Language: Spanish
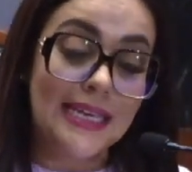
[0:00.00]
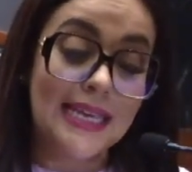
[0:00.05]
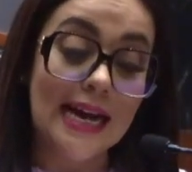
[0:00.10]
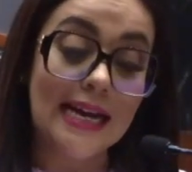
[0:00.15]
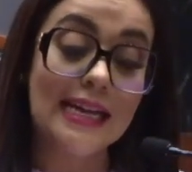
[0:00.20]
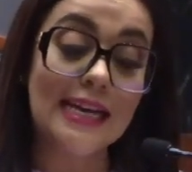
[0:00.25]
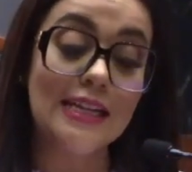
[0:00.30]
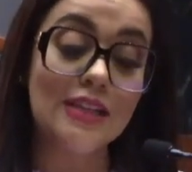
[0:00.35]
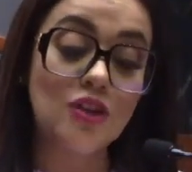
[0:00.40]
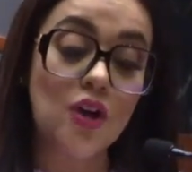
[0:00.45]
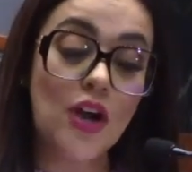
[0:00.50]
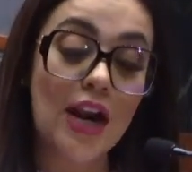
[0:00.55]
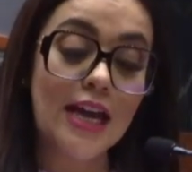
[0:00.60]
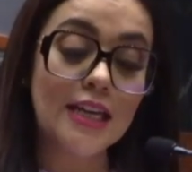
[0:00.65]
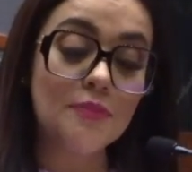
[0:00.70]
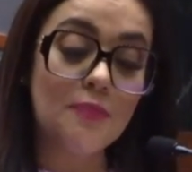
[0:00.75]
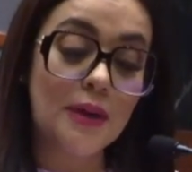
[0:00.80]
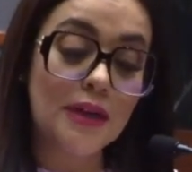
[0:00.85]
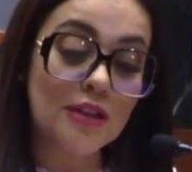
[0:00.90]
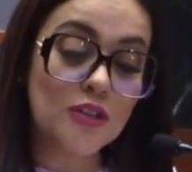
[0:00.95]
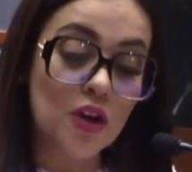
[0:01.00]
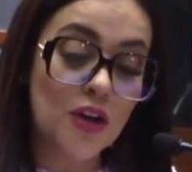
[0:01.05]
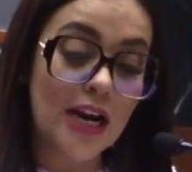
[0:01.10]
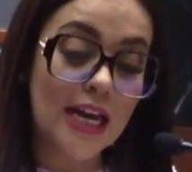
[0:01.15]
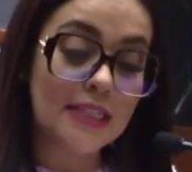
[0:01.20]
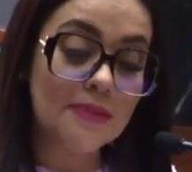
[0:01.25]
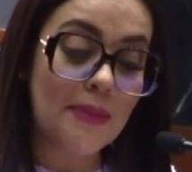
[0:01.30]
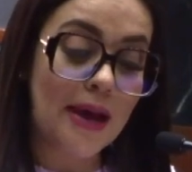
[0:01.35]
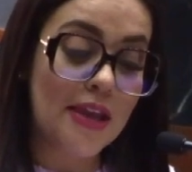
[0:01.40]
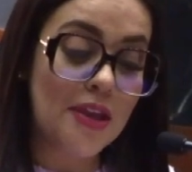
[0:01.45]
ya que son las
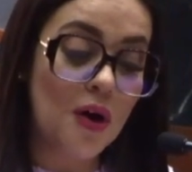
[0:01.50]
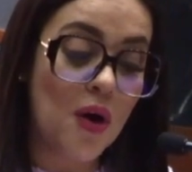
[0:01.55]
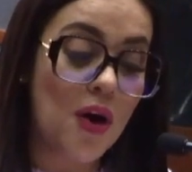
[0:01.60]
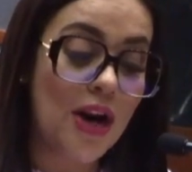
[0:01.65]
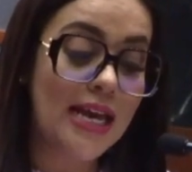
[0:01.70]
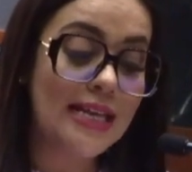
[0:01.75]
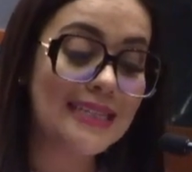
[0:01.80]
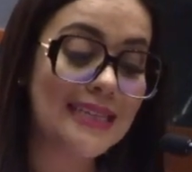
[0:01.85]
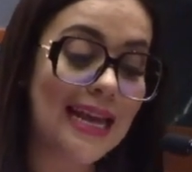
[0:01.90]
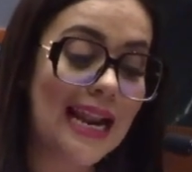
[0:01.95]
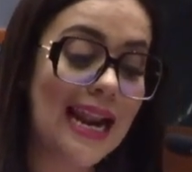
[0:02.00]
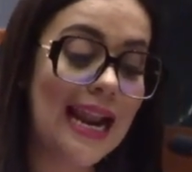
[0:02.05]
personas mayores